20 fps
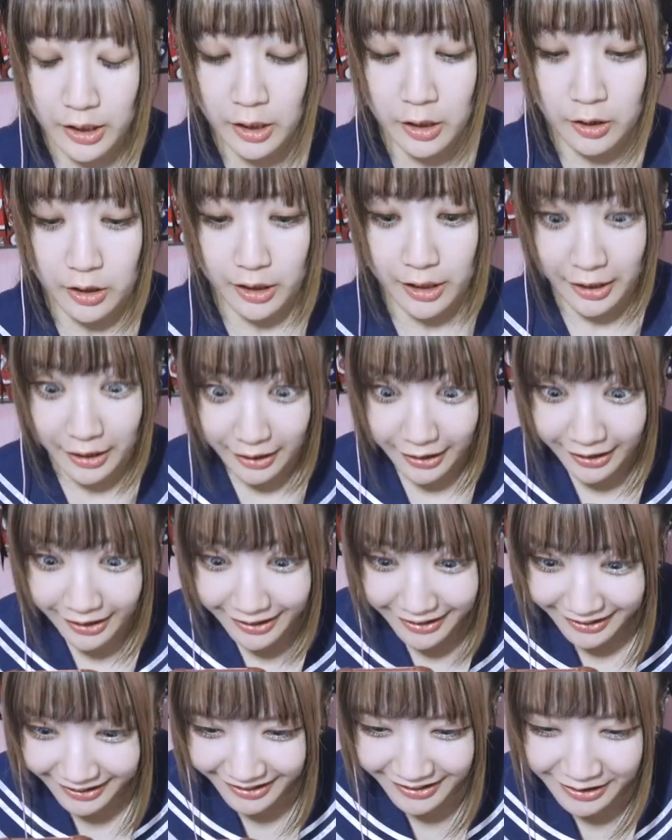え
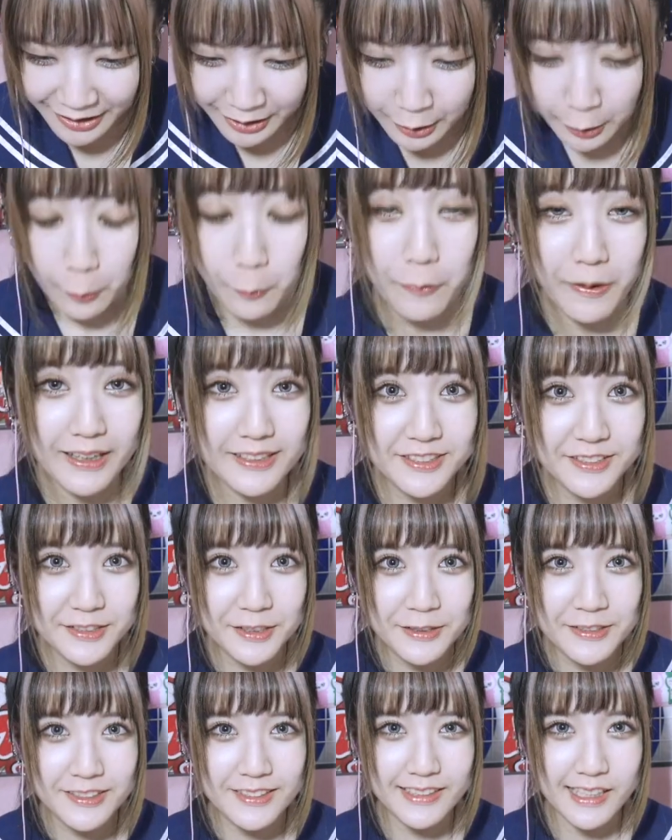えー、
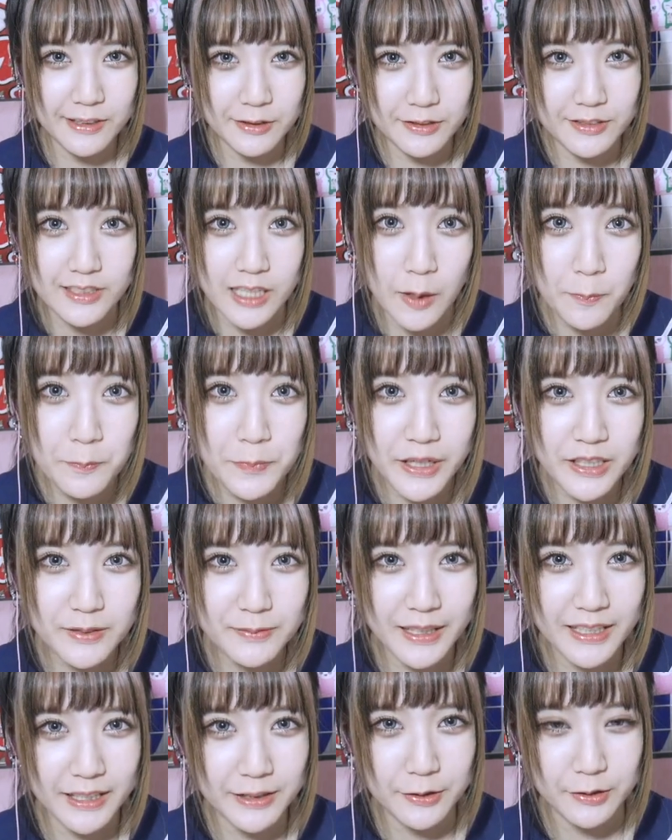ファッションチケット300
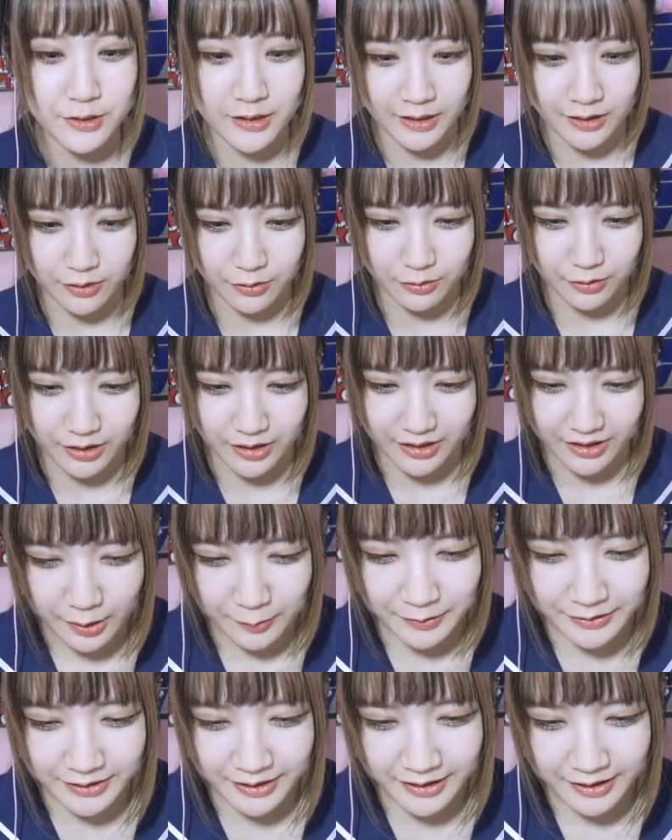枚ゲットしたんだけど、これ。や
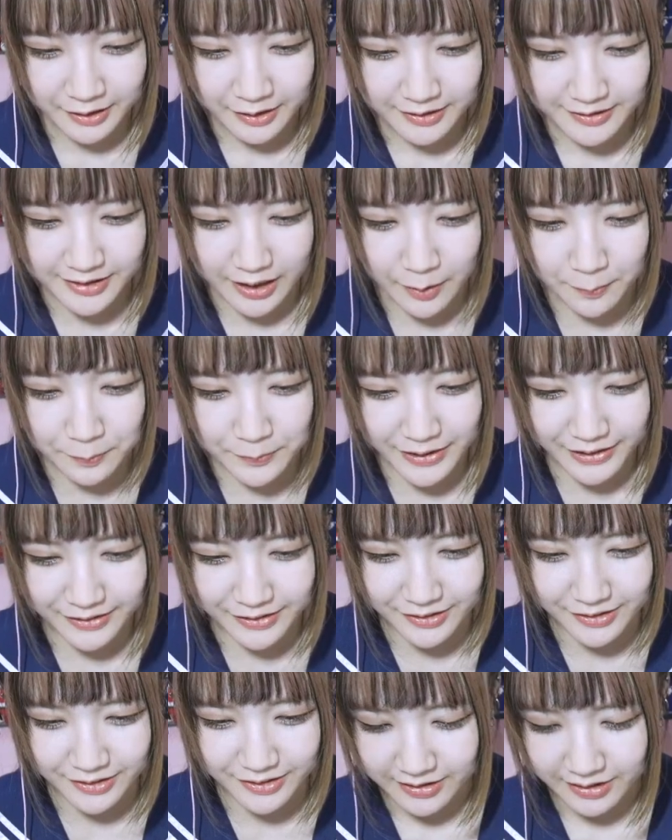ばくね三
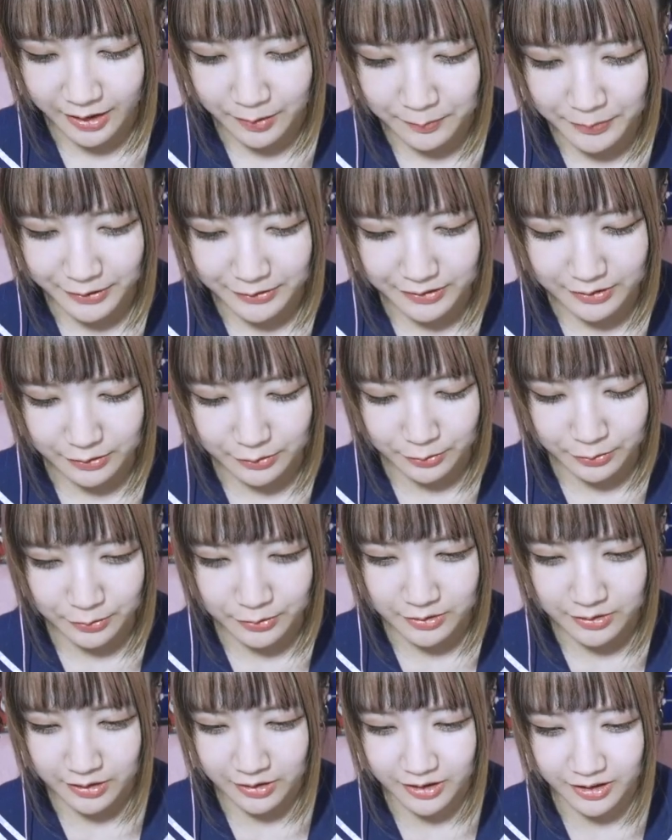百、三百ってどう
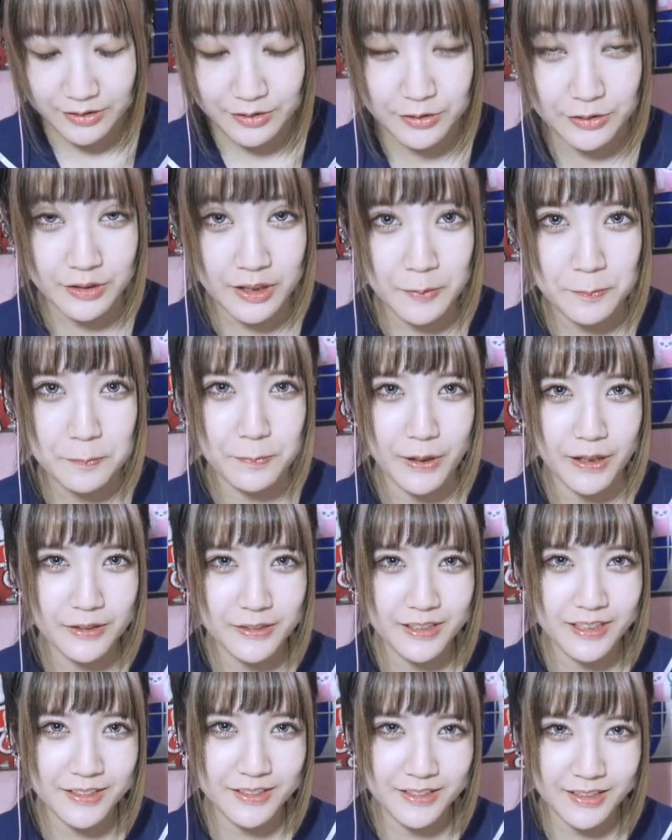なんかすげえ
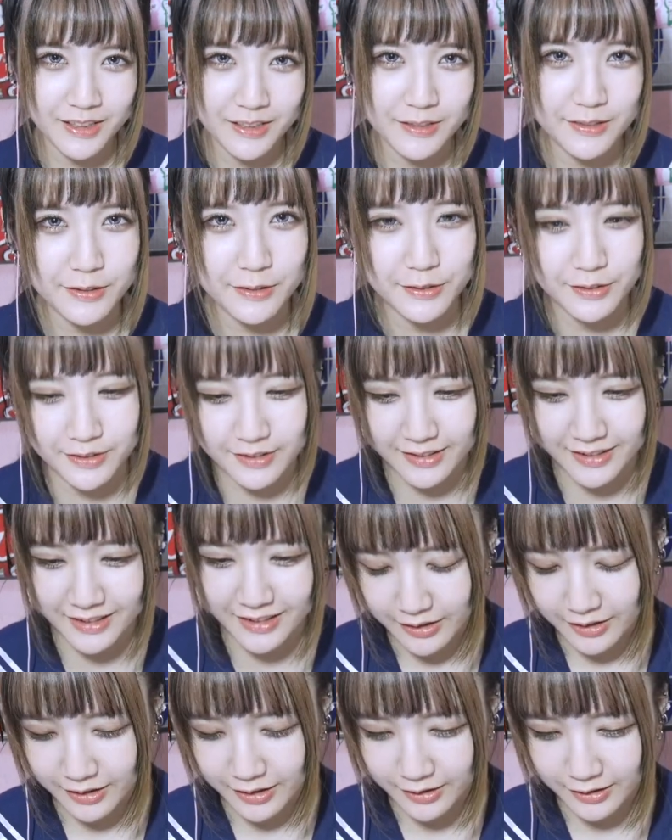爆裂な数字
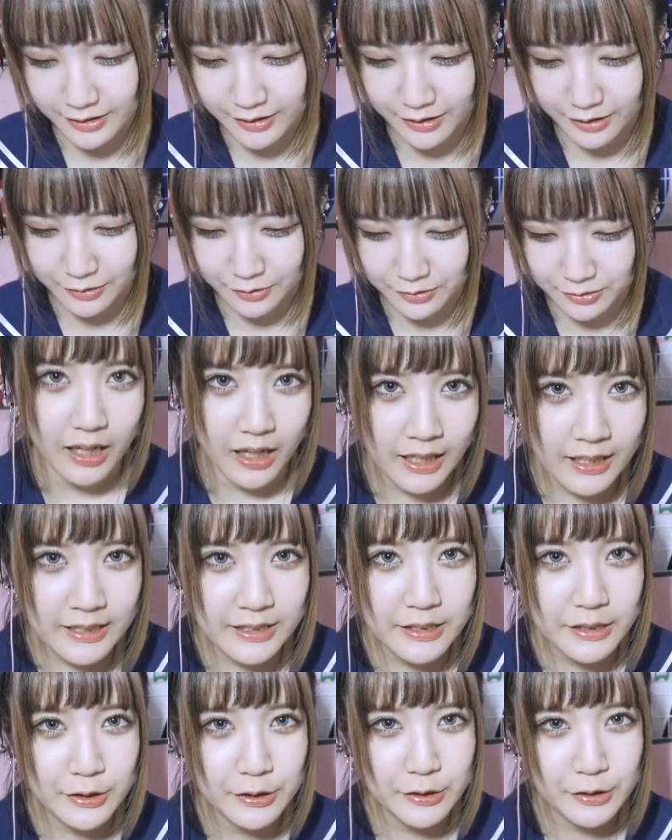いただいたんだけど。はい、
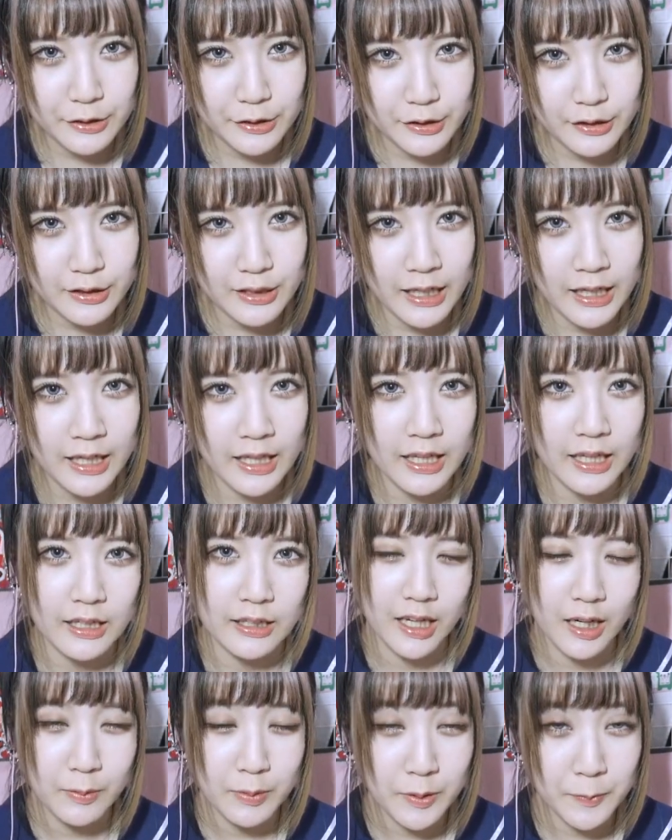ということで、
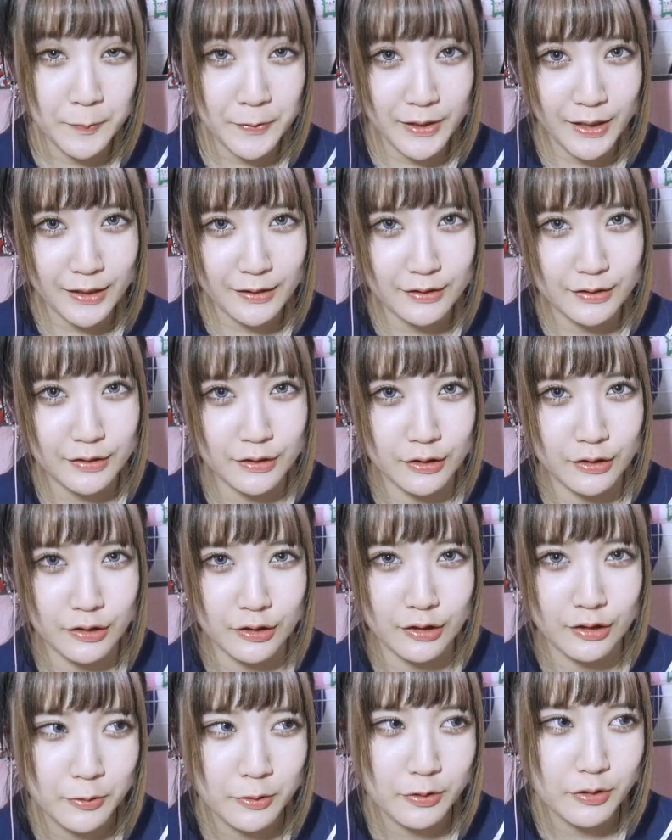ラブプラス
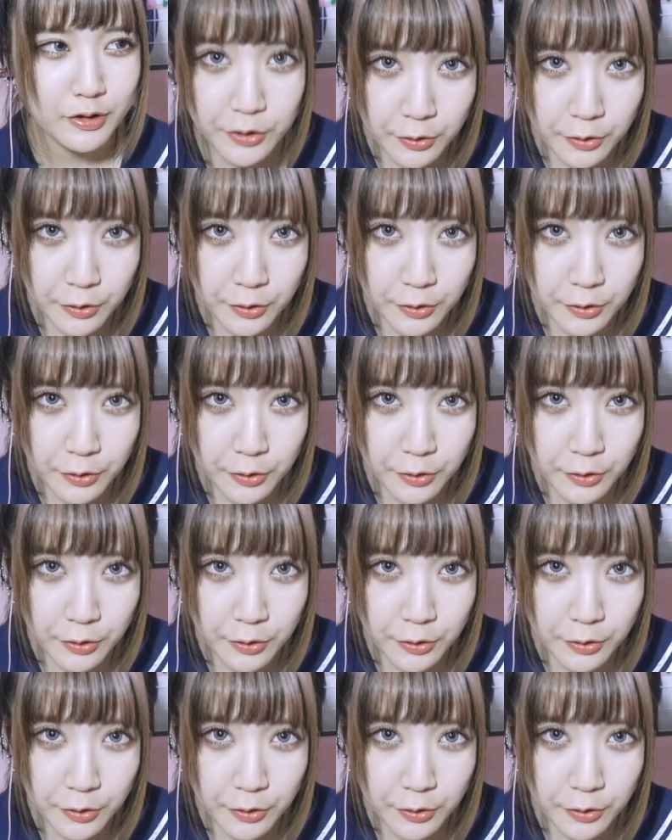の、もう